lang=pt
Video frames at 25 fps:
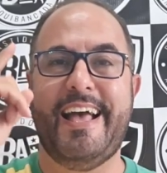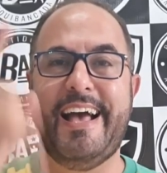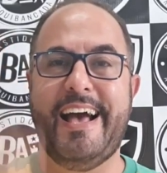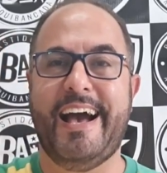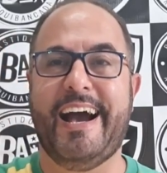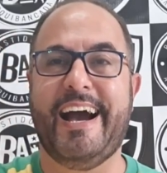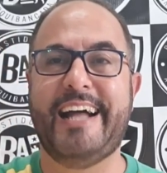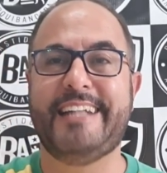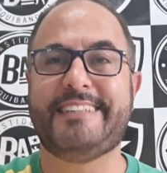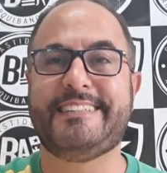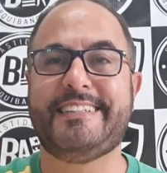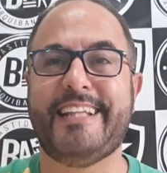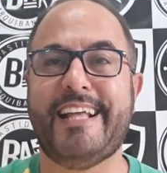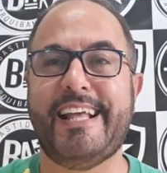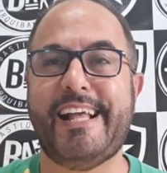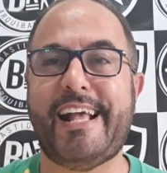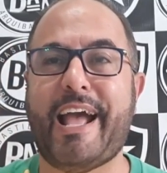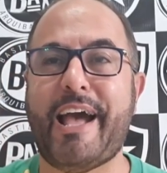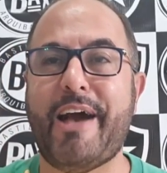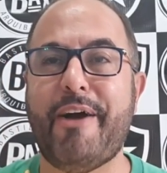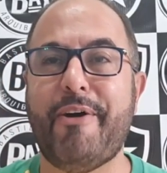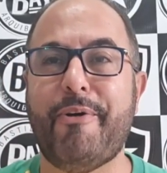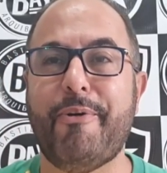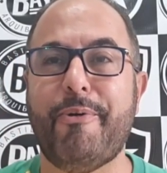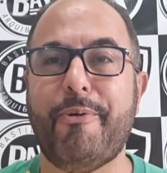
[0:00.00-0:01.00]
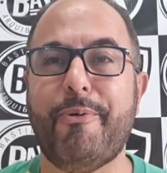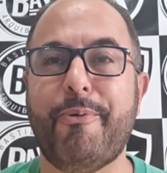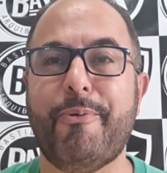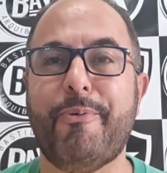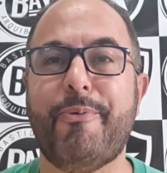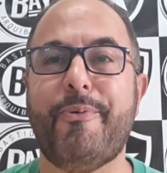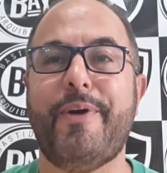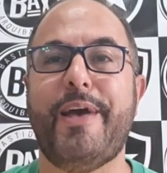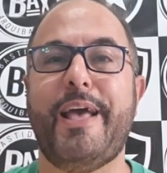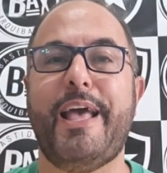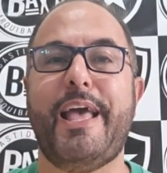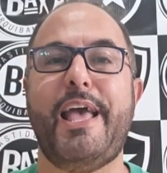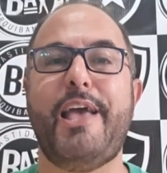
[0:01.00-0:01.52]

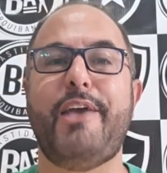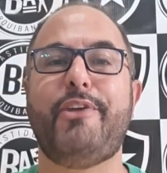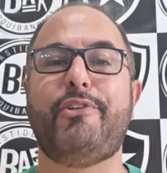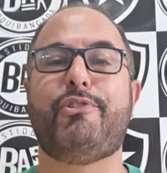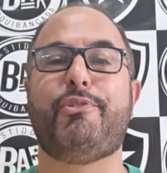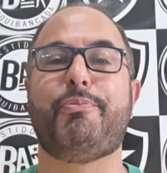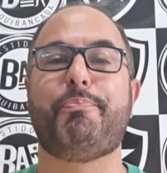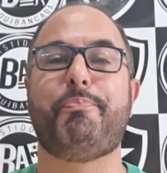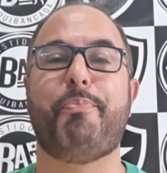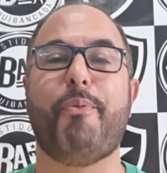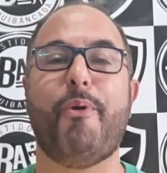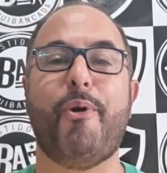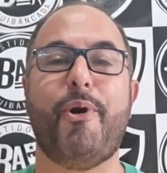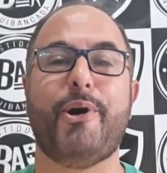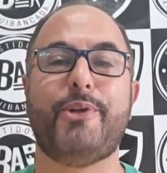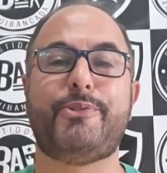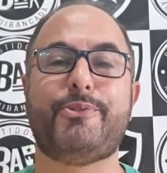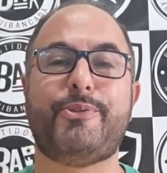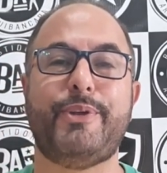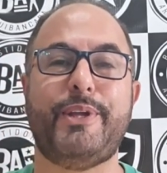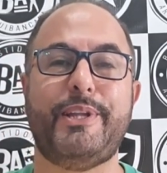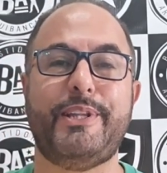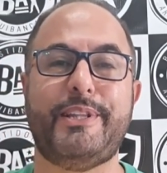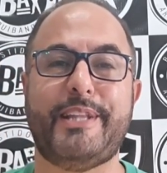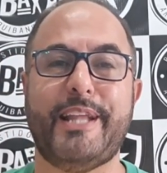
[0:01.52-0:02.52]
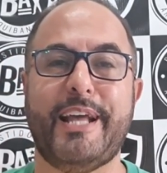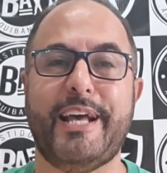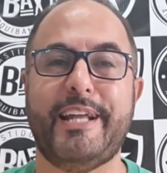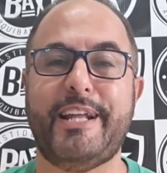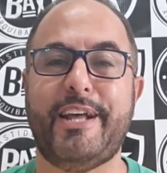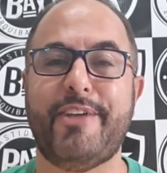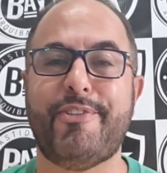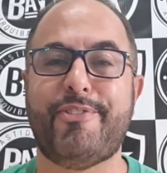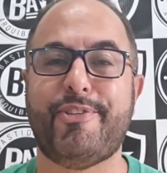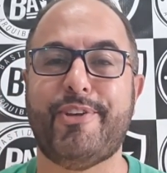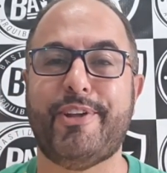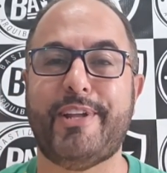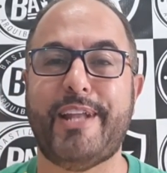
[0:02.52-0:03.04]
lateral ex-porto
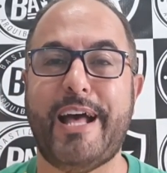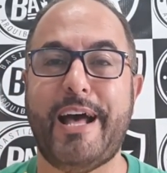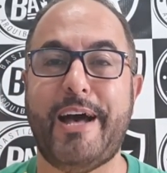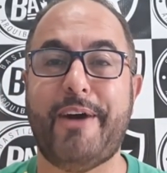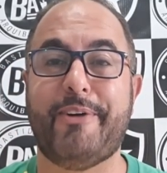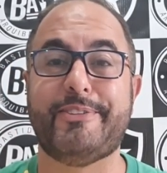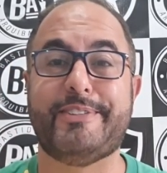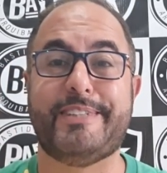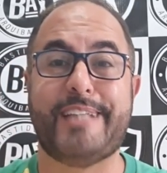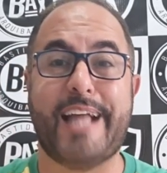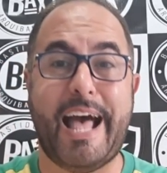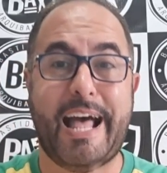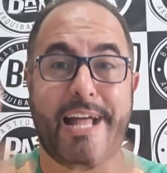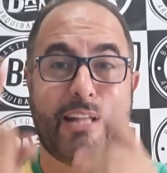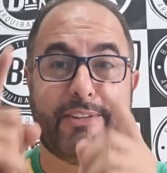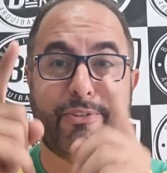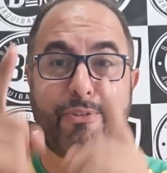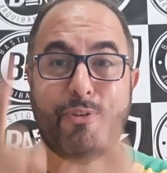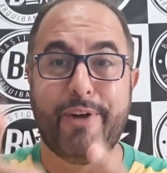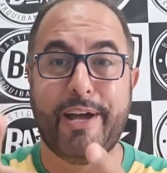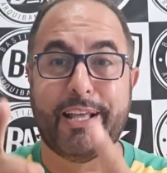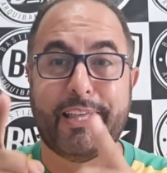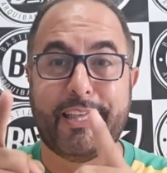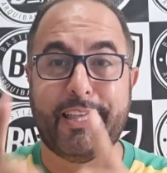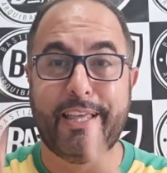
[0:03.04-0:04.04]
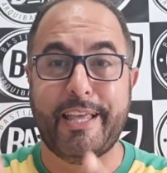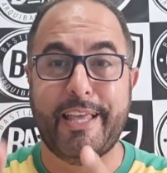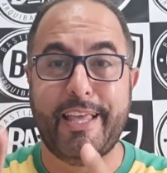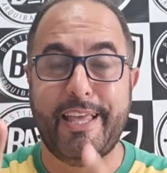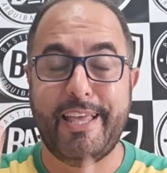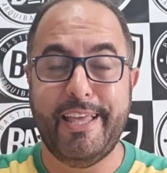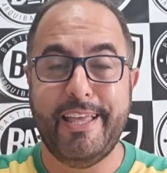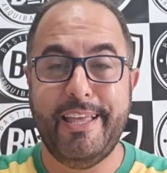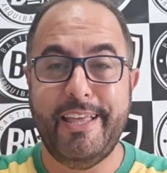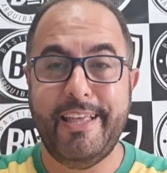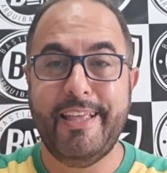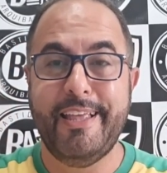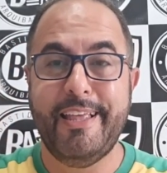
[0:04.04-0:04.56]
internacional, dado
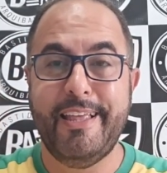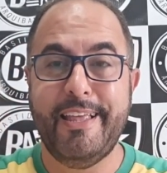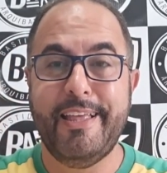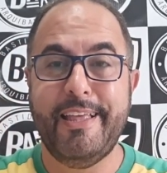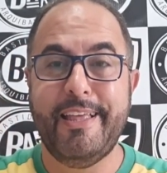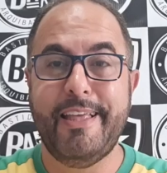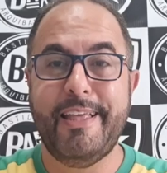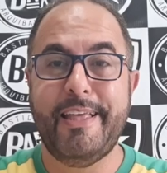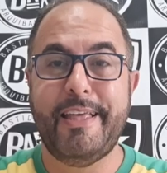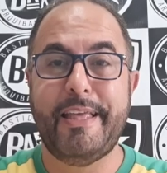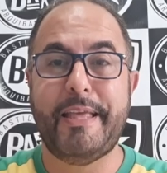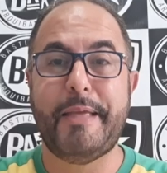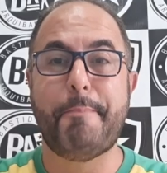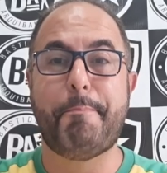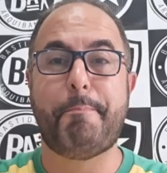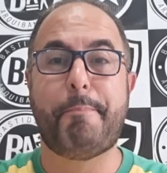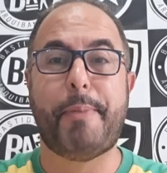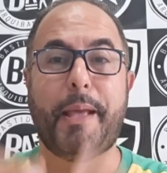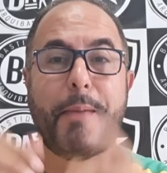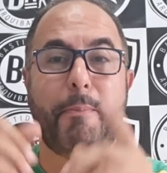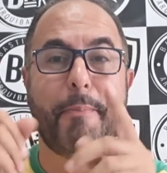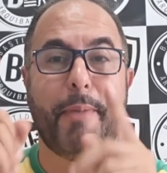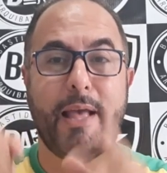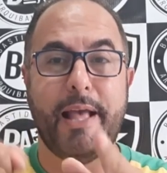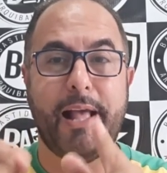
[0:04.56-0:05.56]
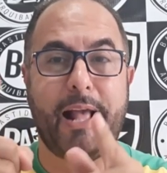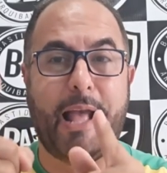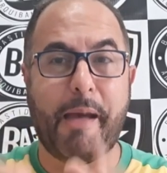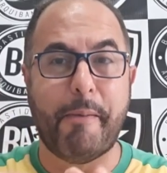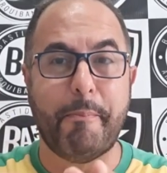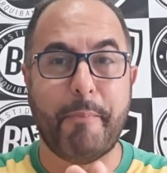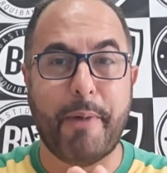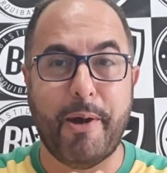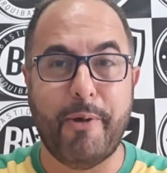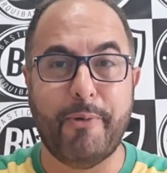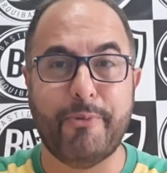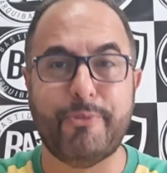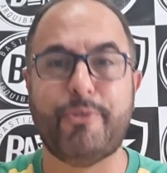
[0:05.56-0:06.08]
aqui em primeira
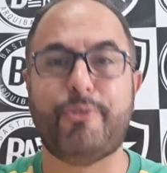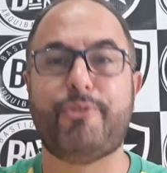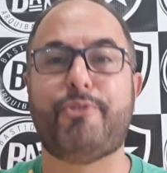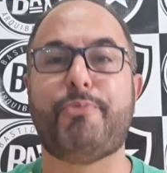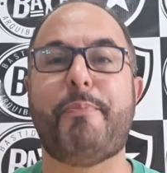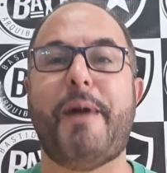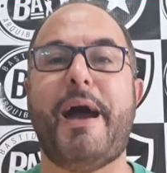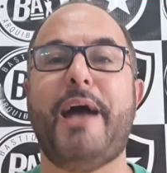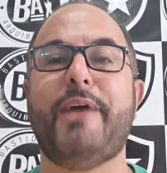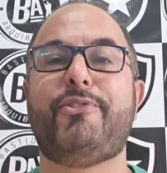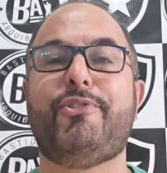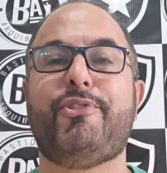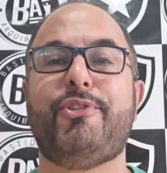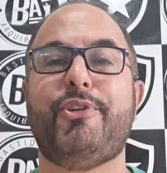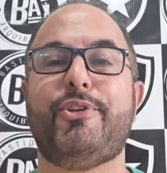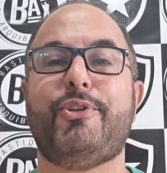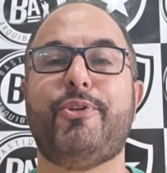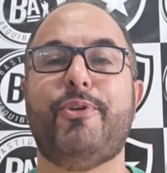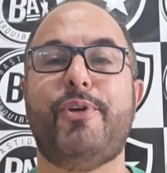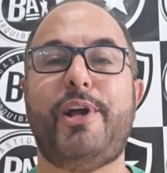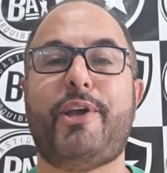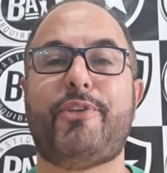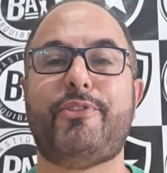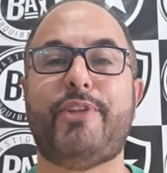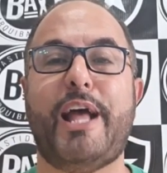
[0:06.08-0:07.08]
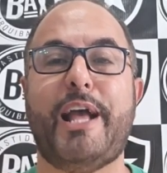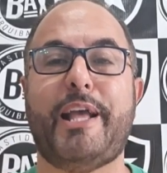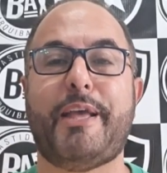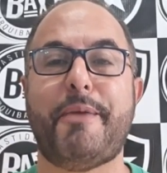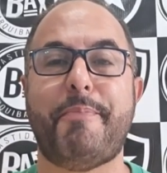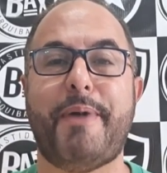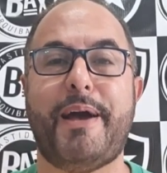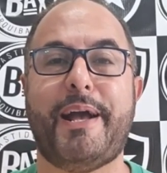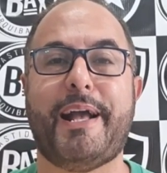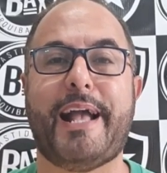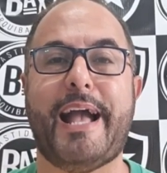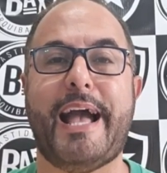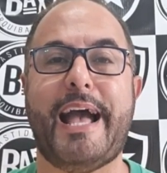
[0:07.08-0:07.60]
mão nos bastidores da
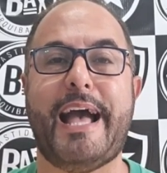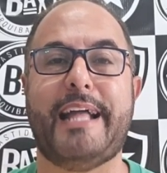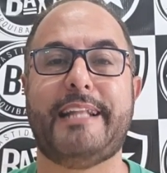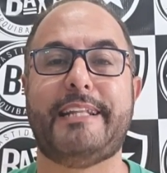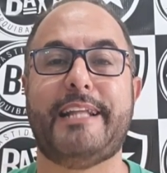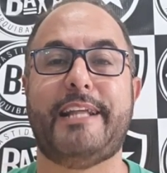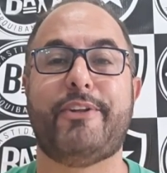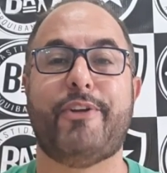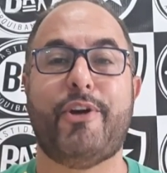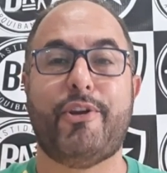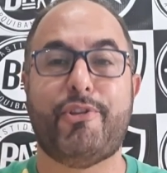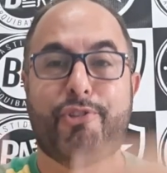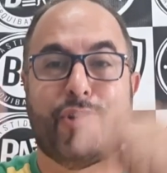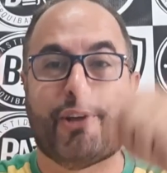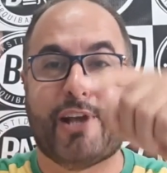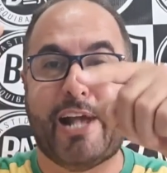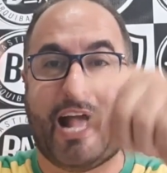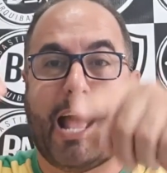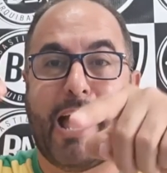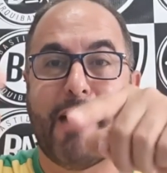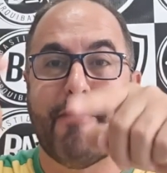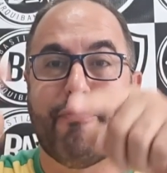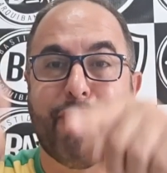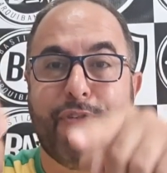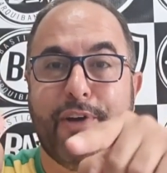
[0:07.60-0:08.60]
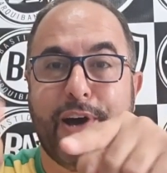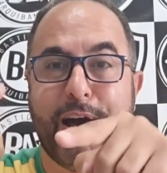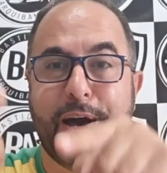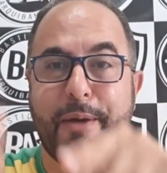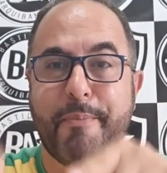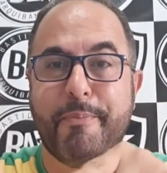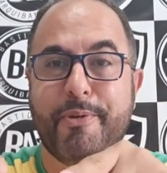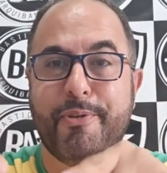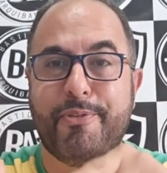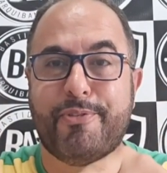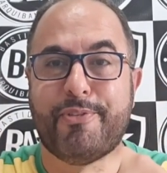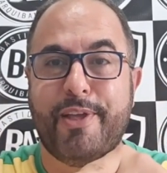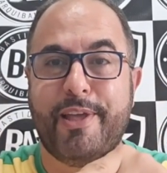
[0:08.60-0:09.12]
arquibancada. E nós
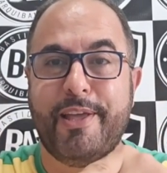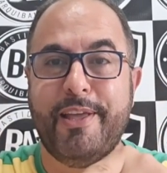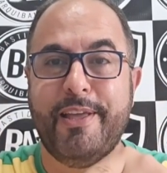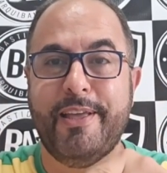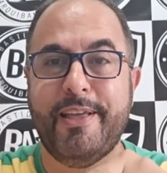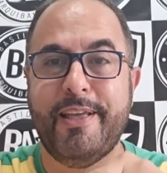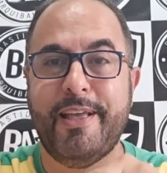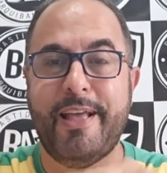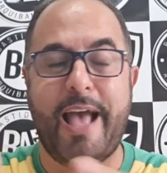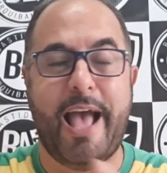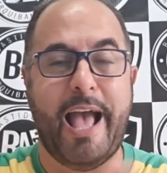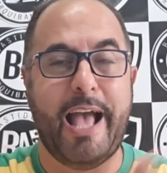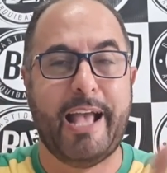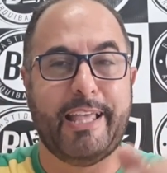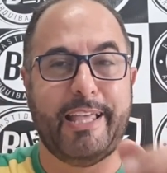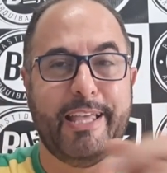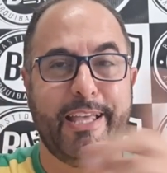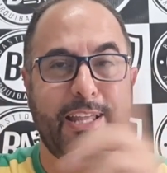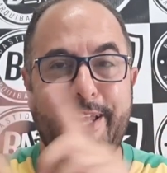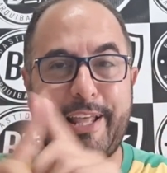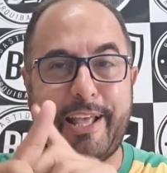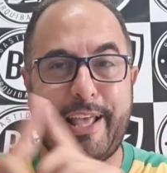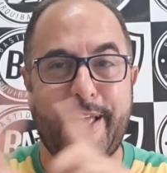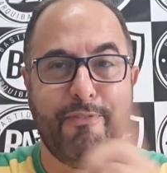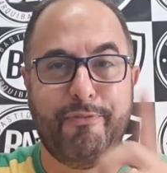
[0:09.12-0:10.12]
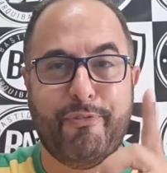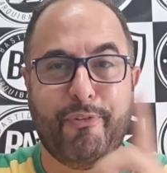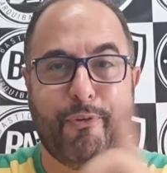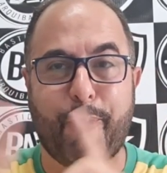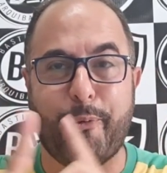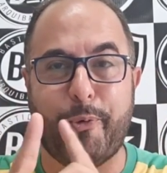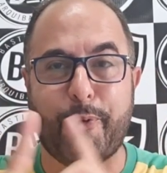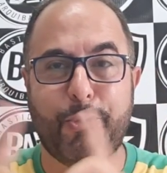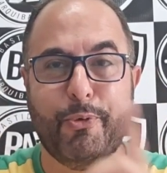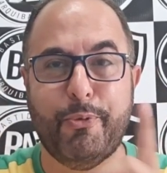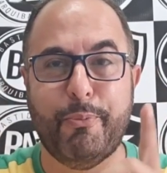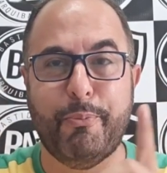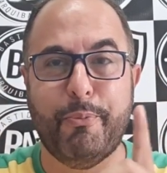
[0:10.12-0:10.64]
cravamos, hein? Aqui ninguém
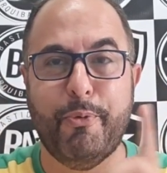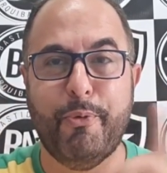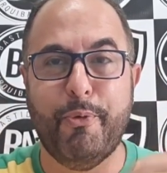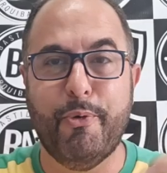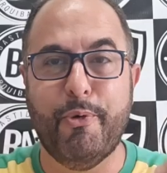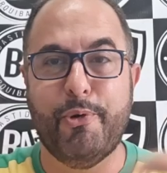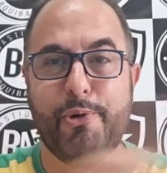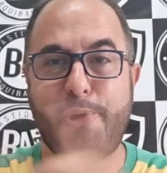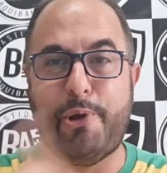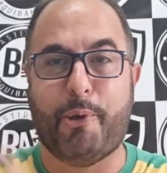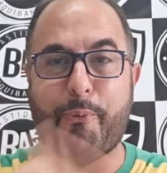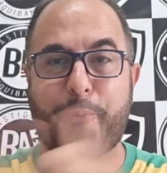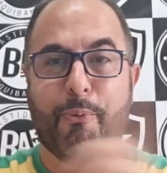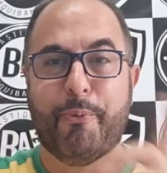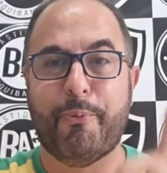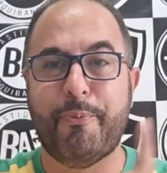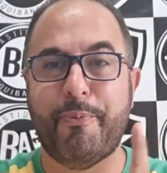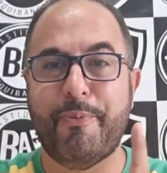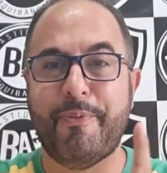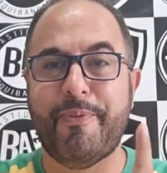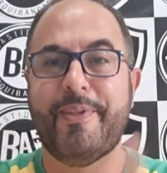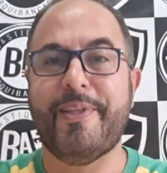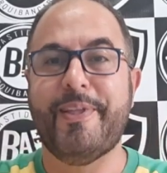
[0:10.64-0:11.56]
ficou no muro.